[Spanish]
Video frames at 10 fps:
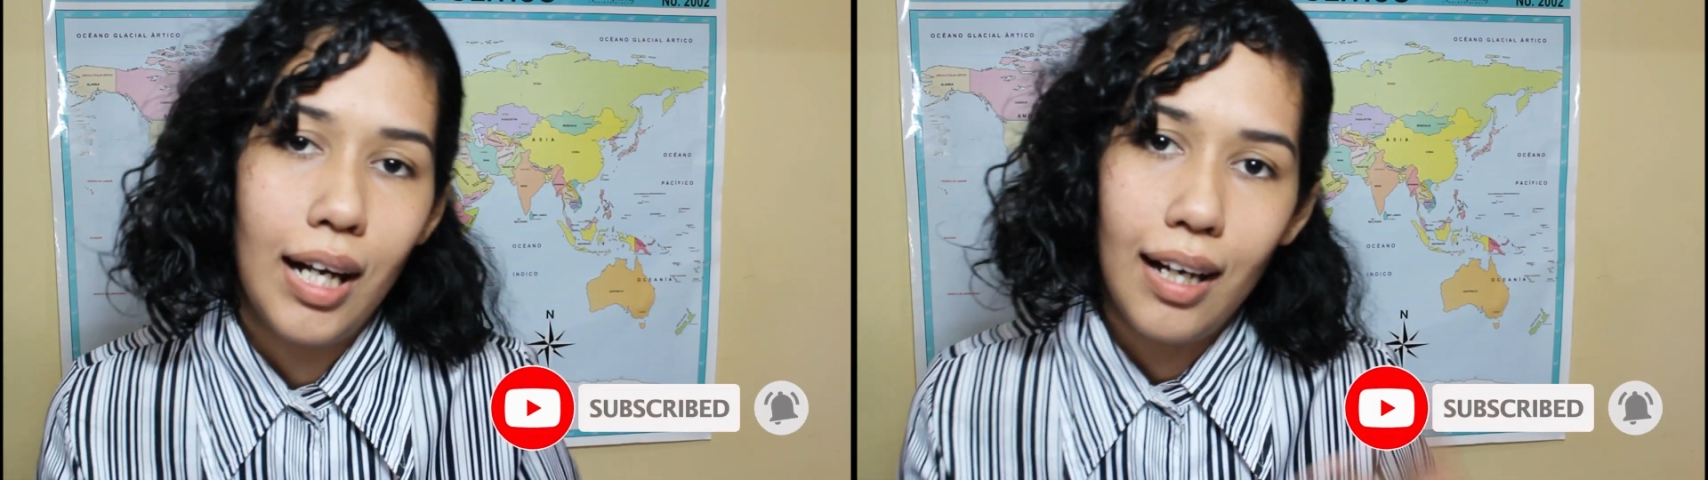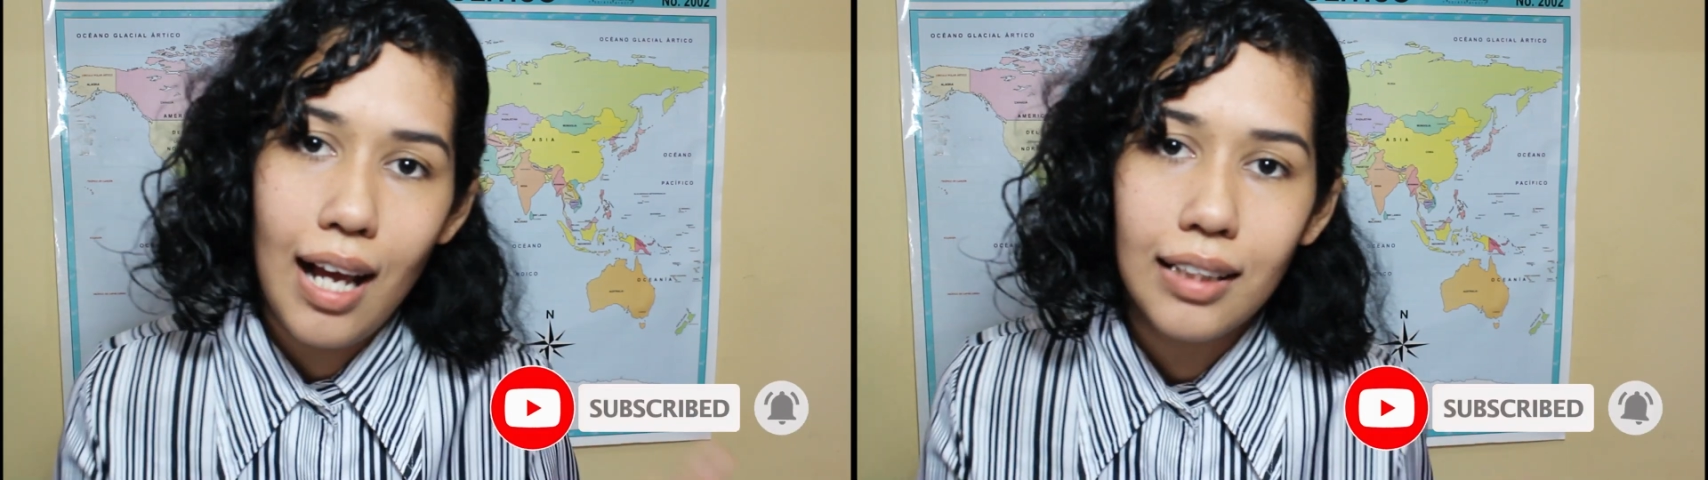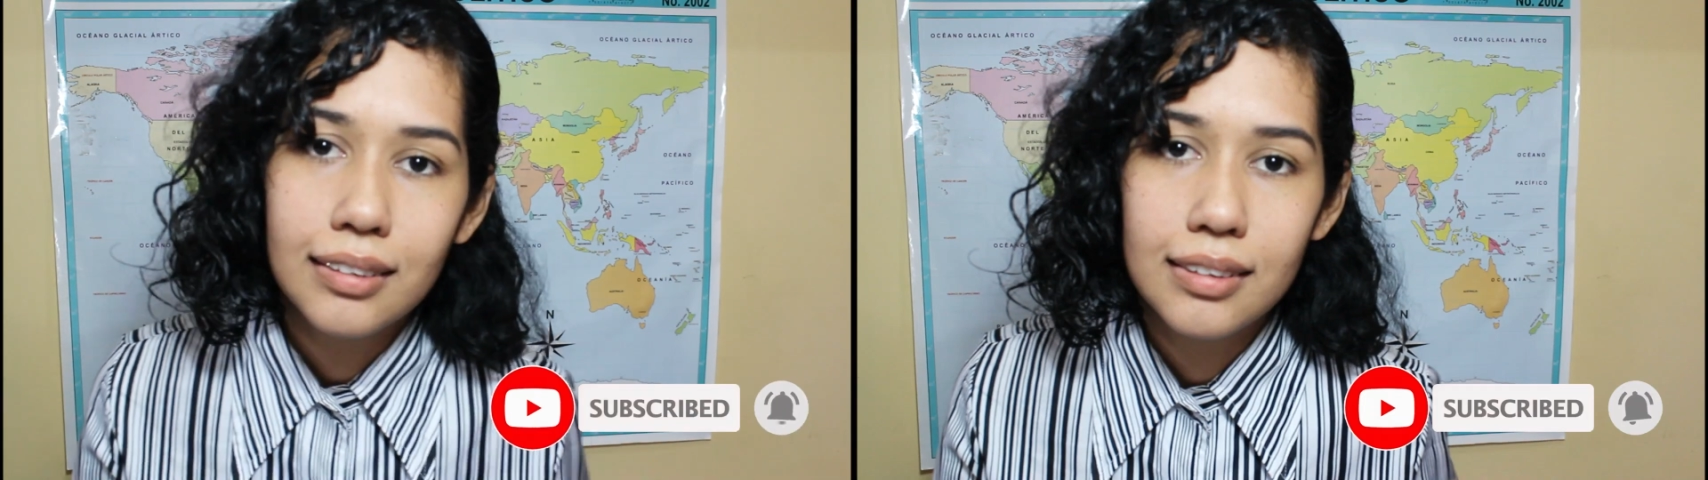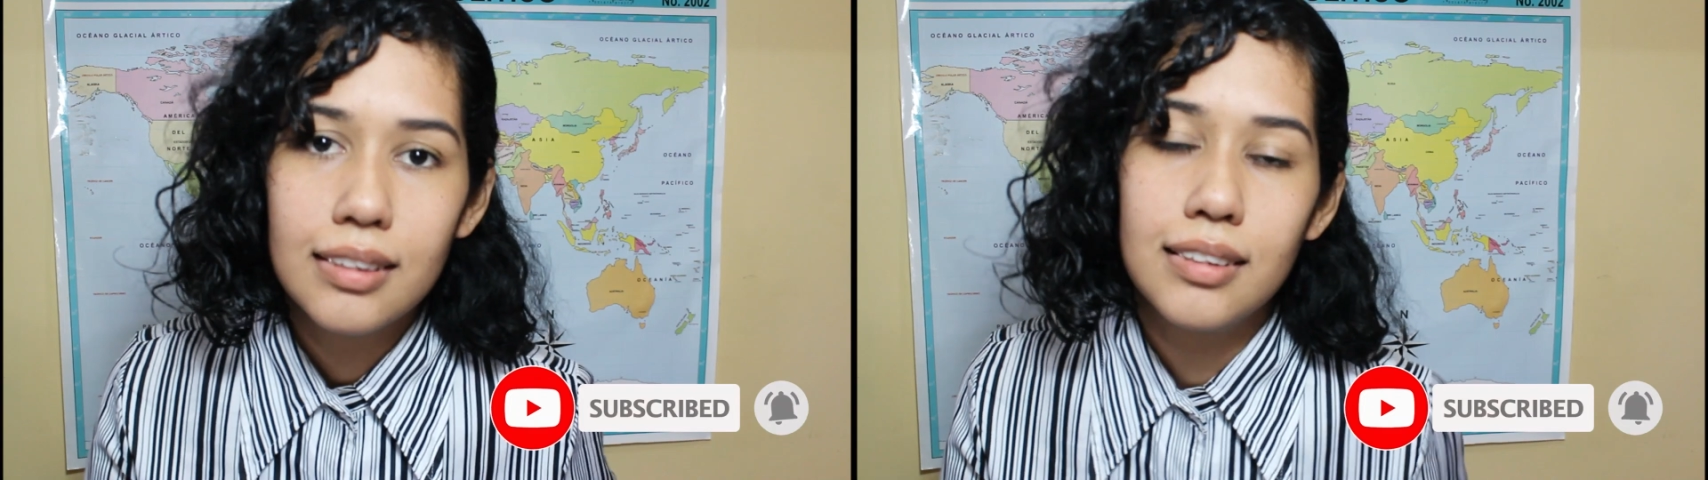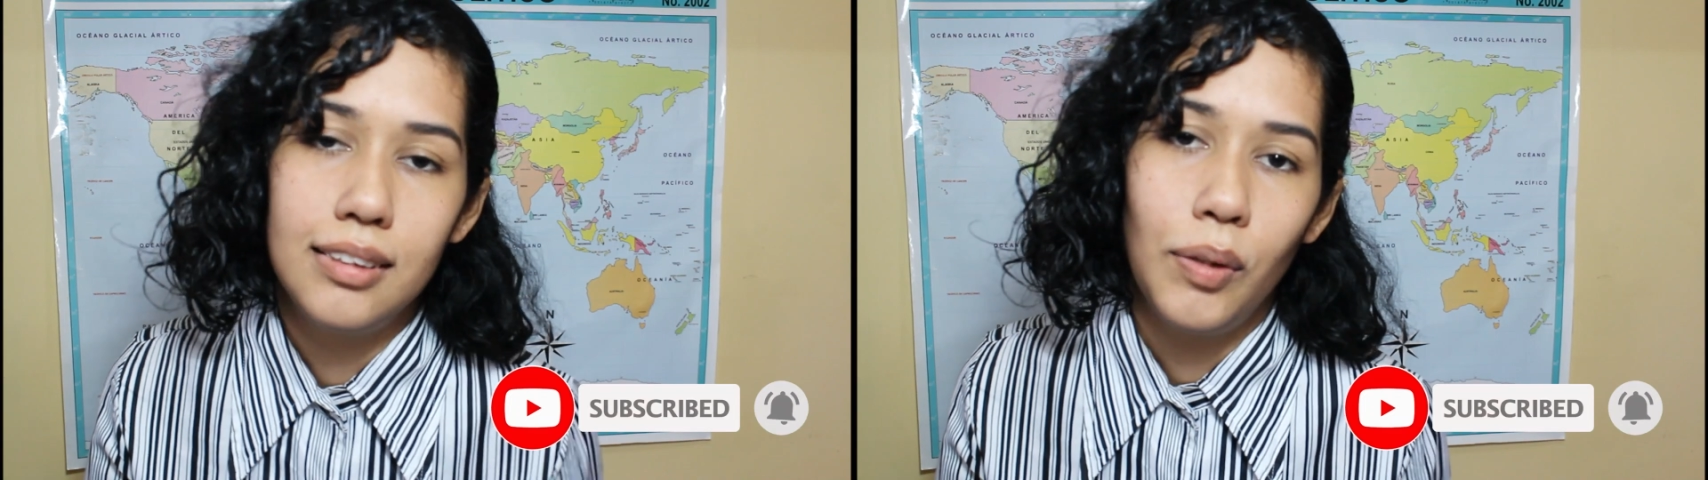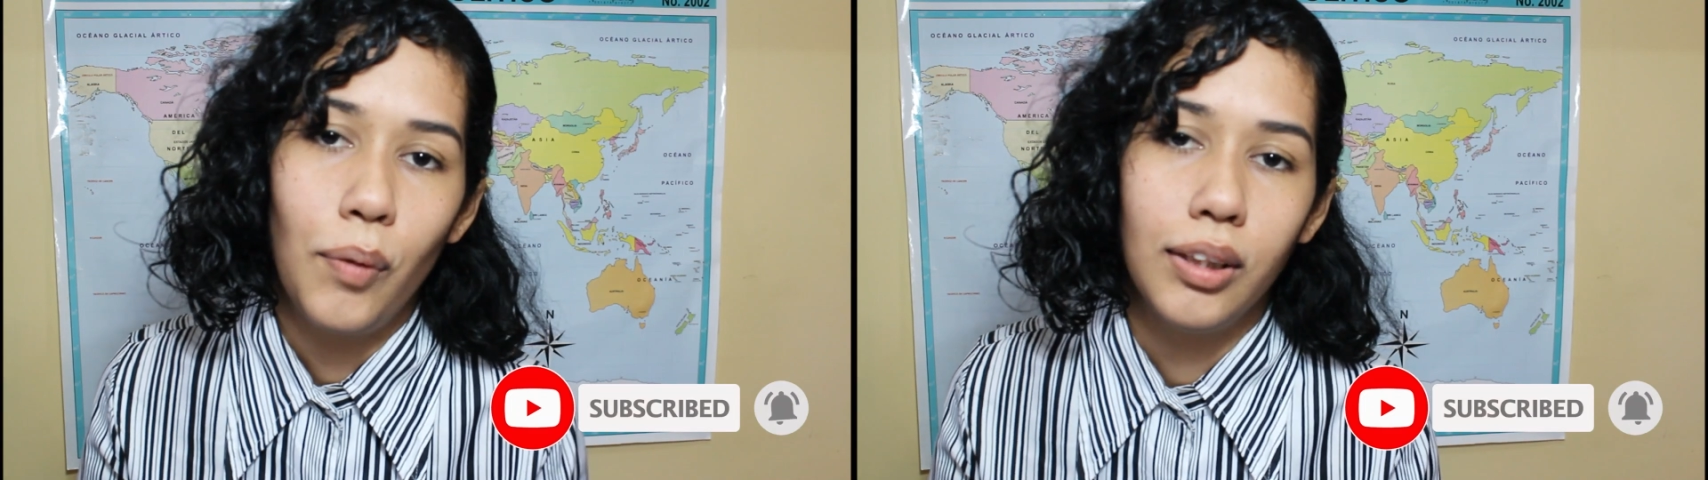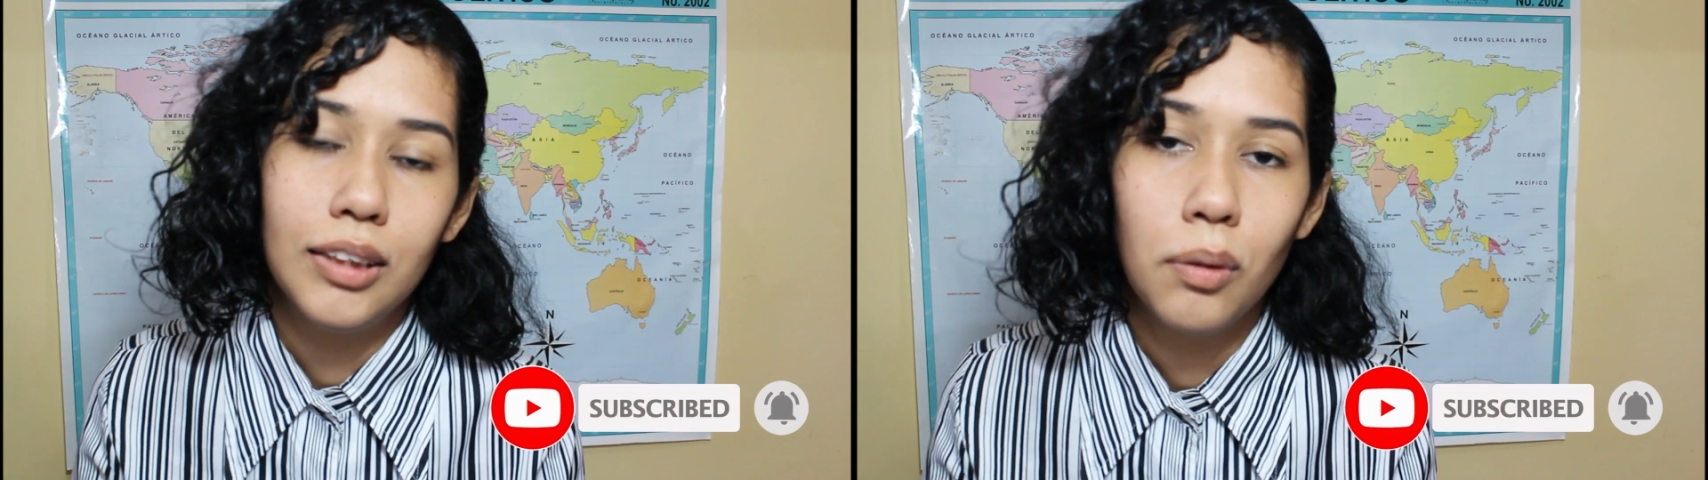análisis de 50